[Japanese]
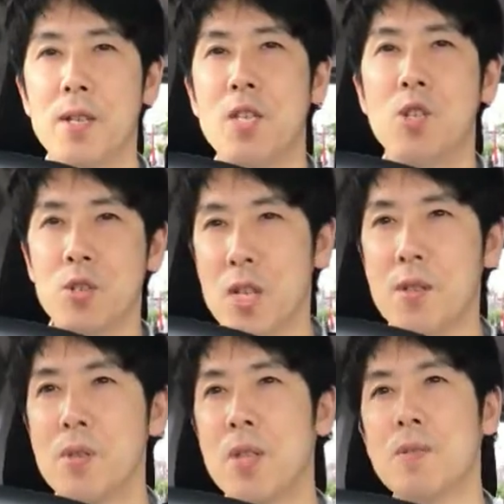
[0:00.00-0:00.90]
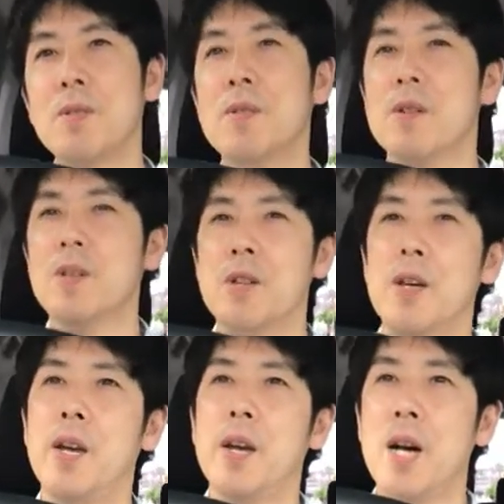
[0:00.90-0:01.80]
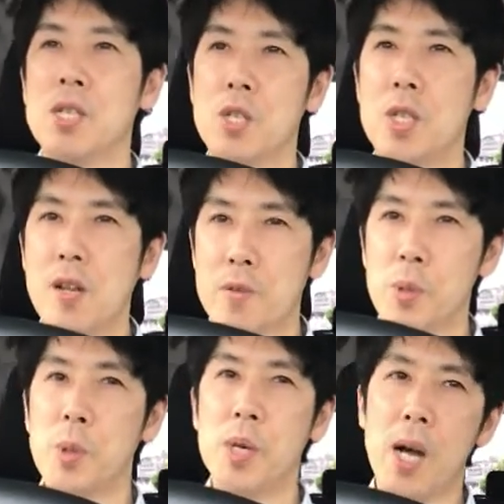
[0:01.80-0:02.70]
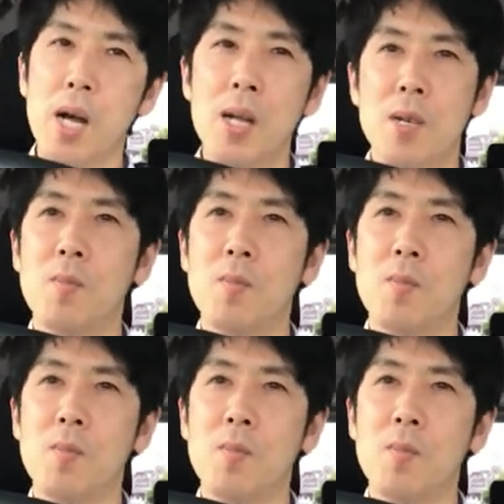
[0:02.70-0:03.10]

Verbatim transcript: 執着っていうのを、え外していくことが